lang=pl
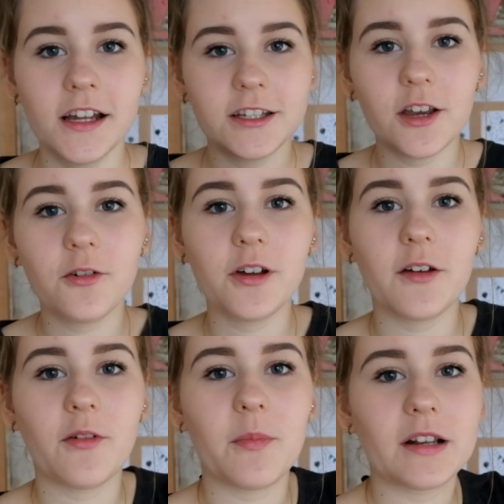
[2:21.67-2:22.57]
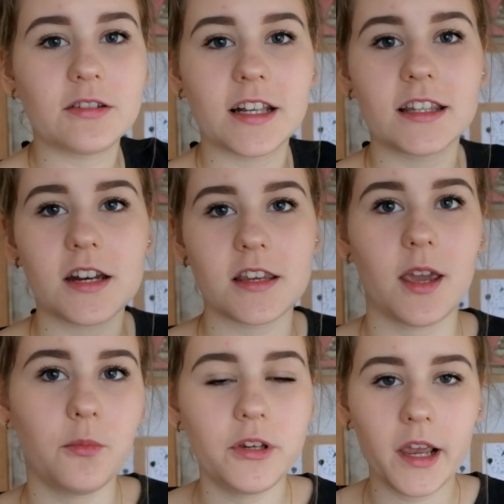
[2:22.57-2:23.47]
Dziękuję Wam bardzo
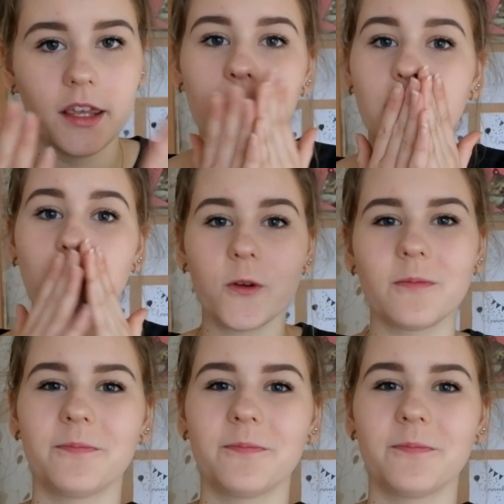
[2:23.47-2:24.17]
serdecznie. Buziaki!